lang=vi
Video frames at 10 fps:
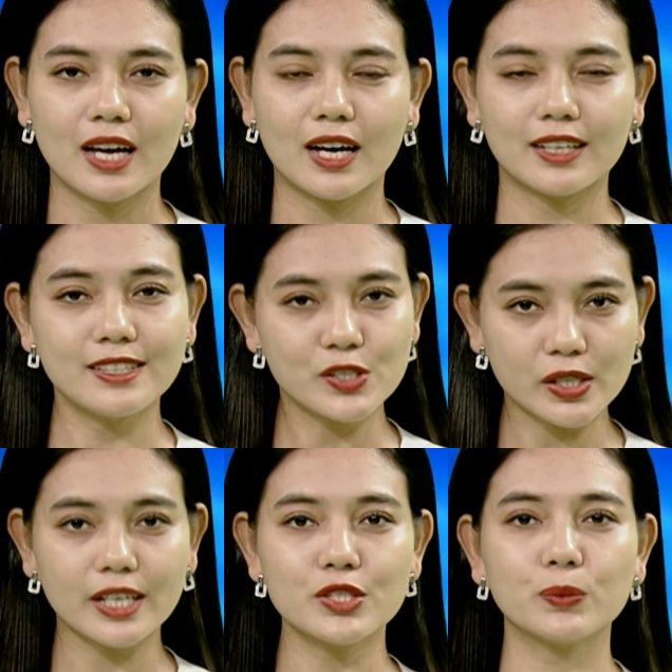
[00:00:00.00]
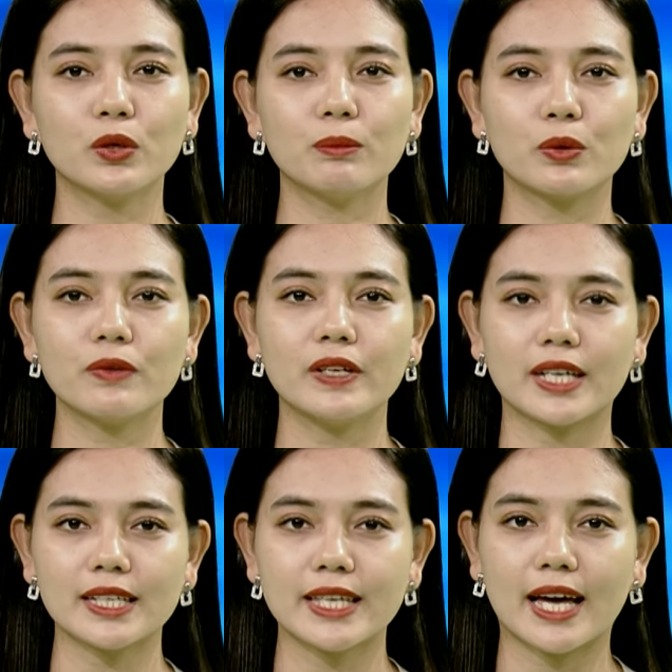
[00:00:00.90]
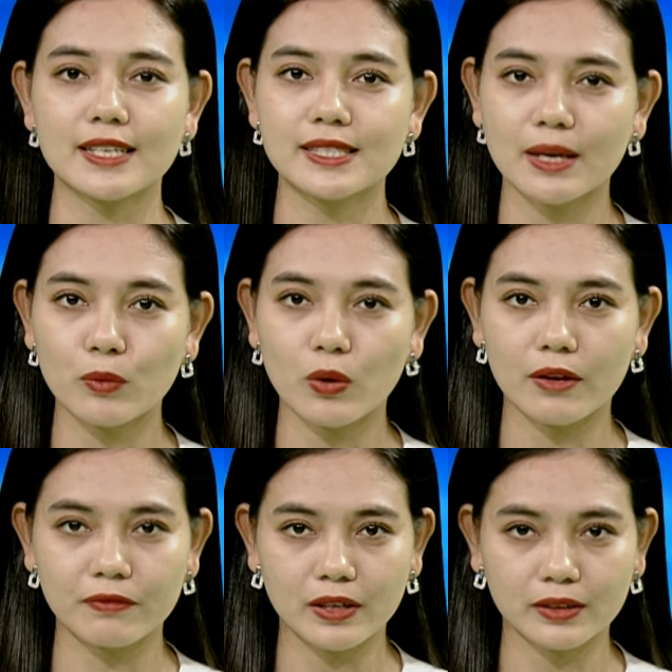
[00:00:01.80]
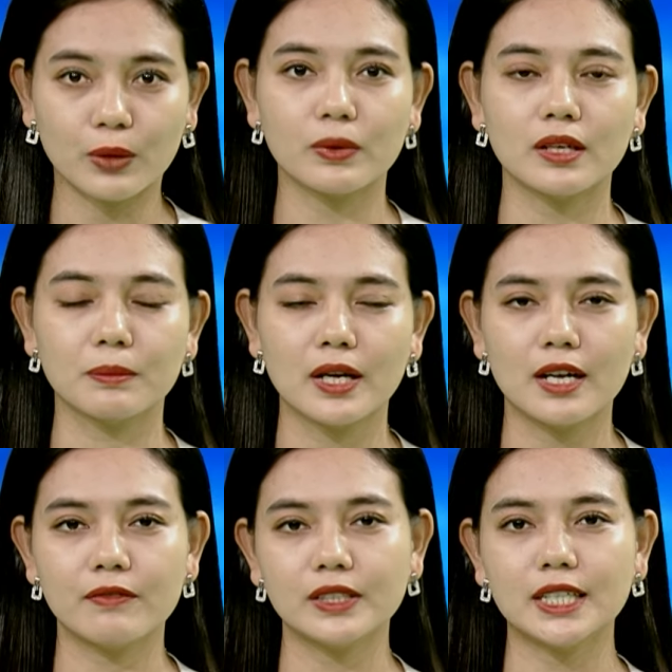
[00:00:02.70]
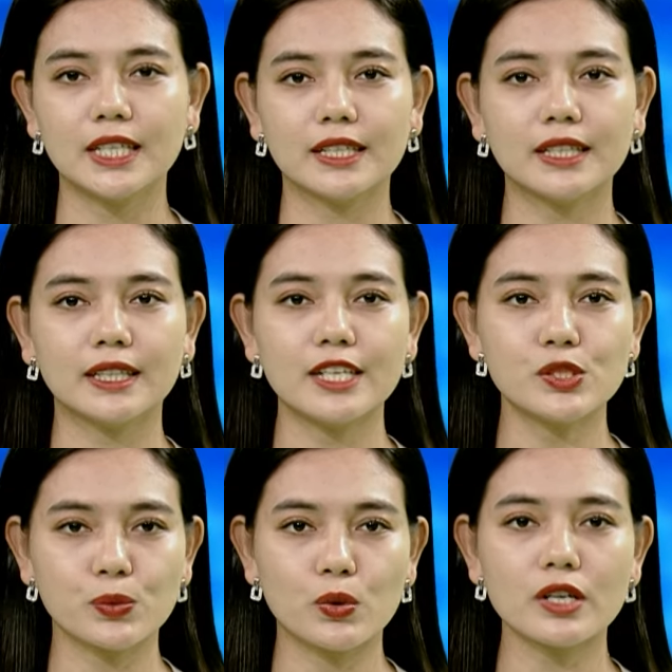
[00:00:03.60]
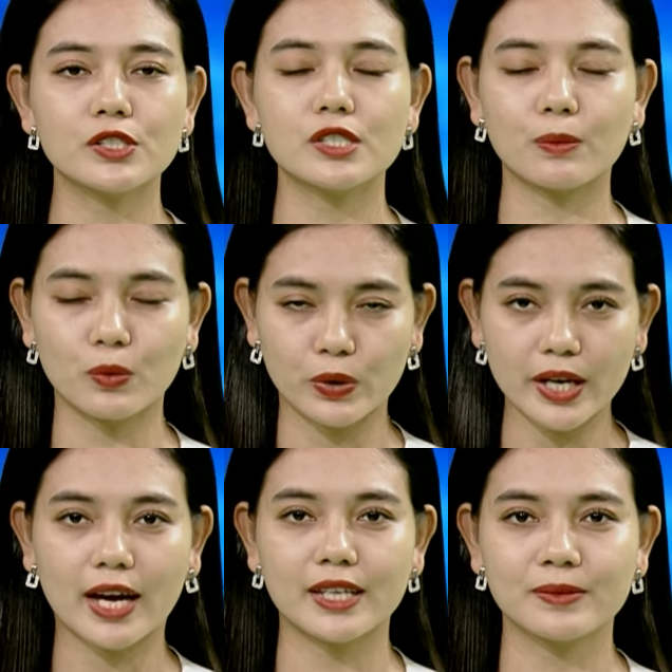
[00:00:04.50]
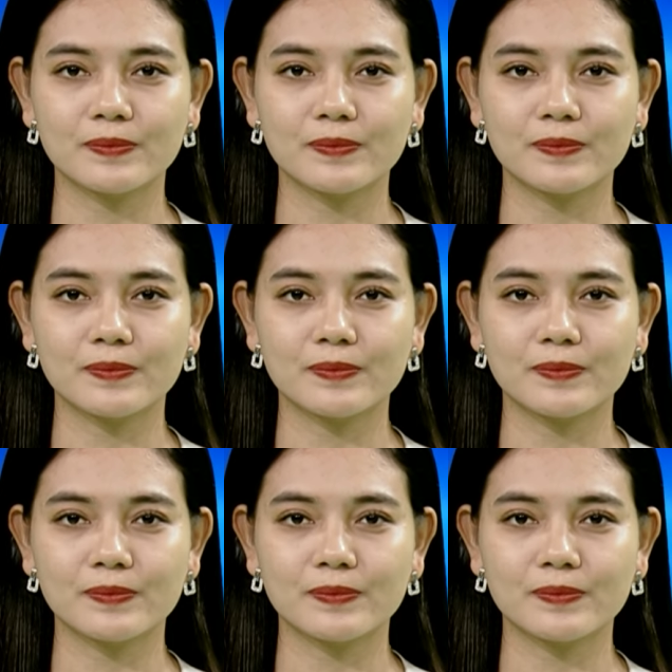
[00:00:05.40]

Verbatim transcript: À, nhưng trước hết chúng tôi mời quý vị khán giả xem qua phần tổng hợp về tình hình kinh tế Trung Quốc trong quý 2.